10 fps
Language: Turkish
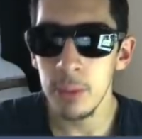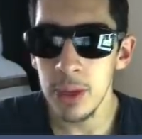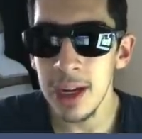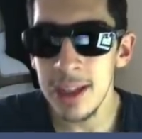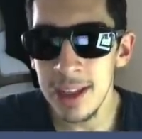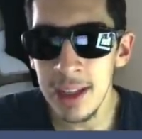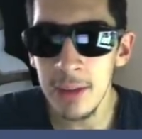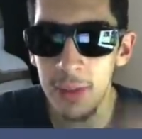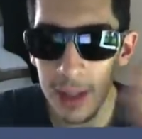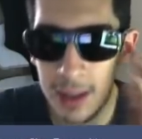taktiklerim
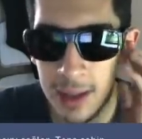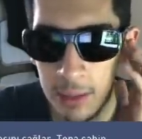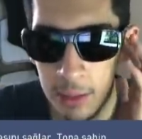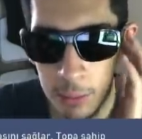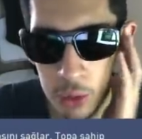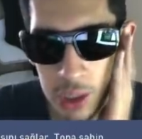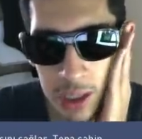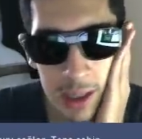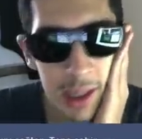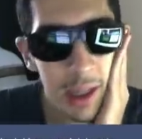falan da dediğim gibi bu
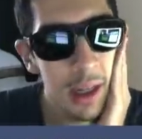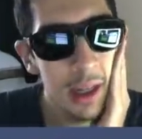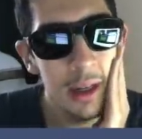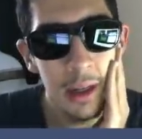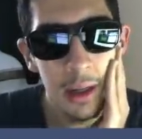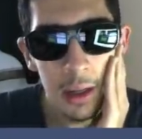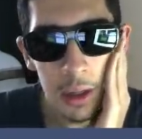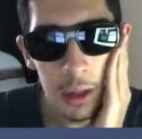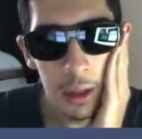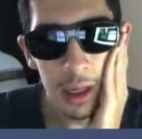şekilde.
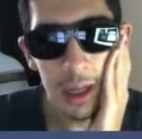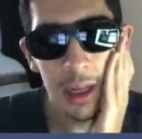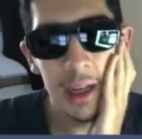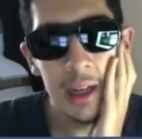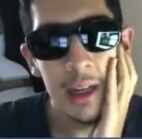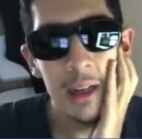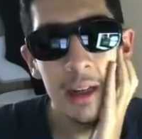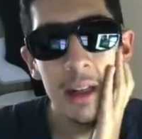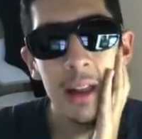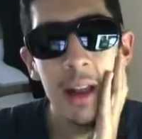E,
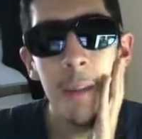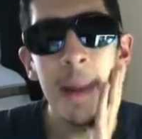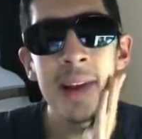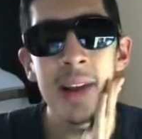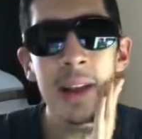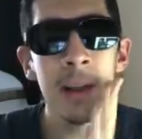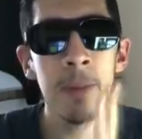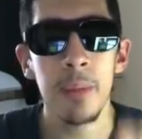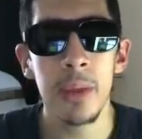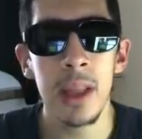ya ben zaten
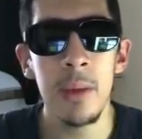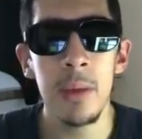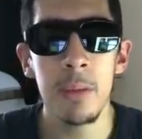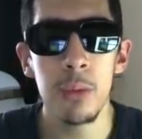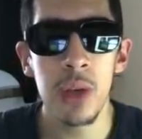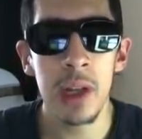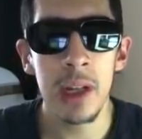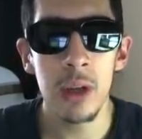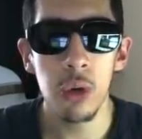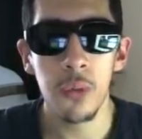dediğim gibi bu
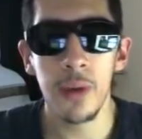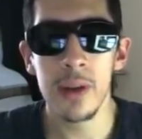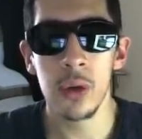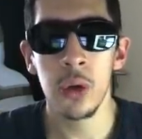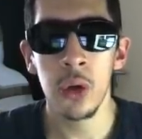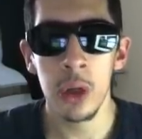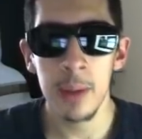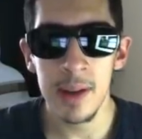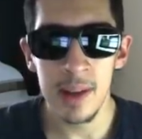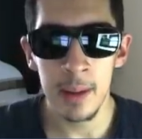sene çok fazla oyun
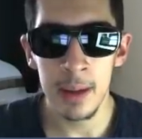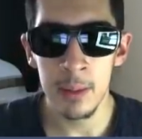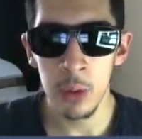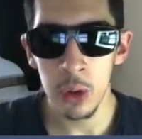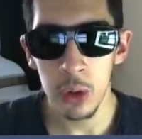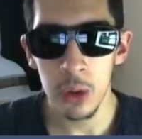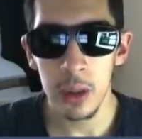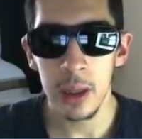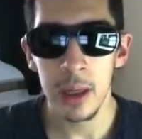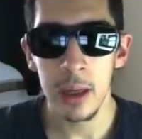oynamaya zamanım yok.
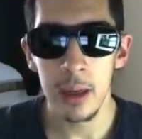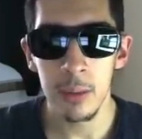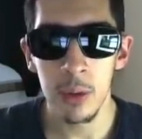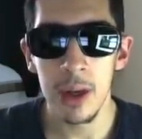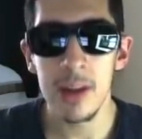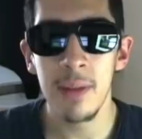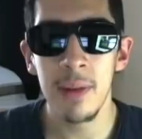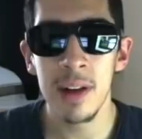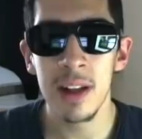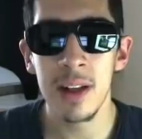E, bunu her
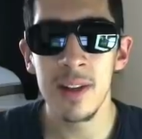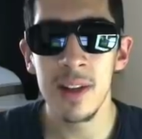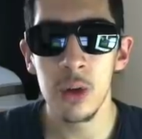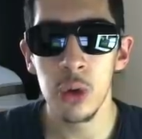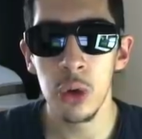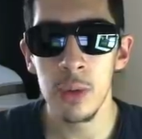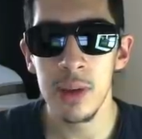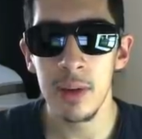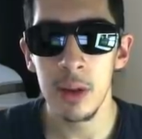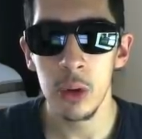seferinde zaten sizlere söylüyorum
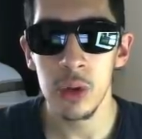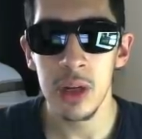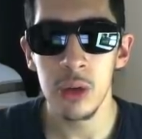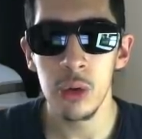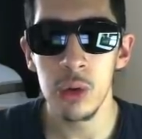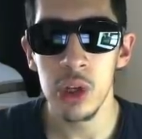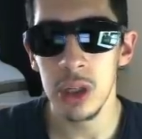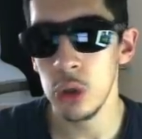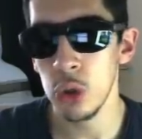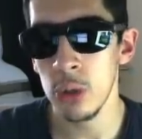sevgili dostlar. Çünkü
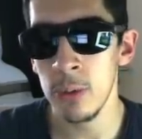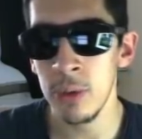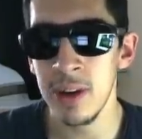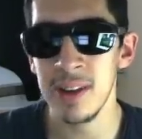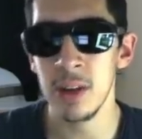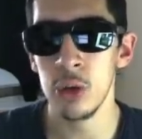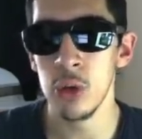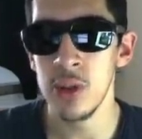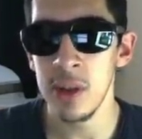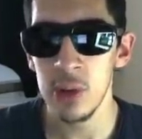çalışıyorum. Üniversitede son
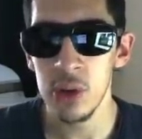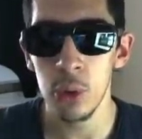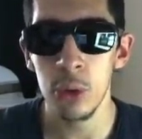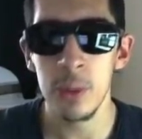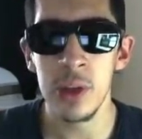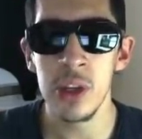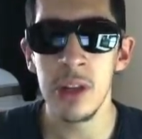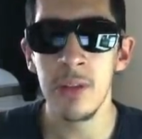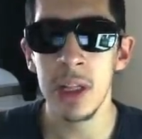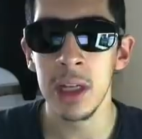sene işte okul
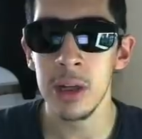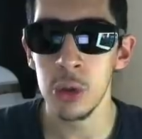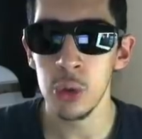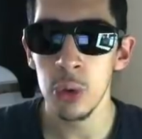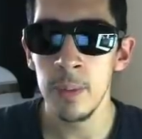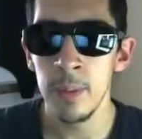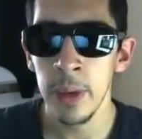birinciliğine falan kasıyorum.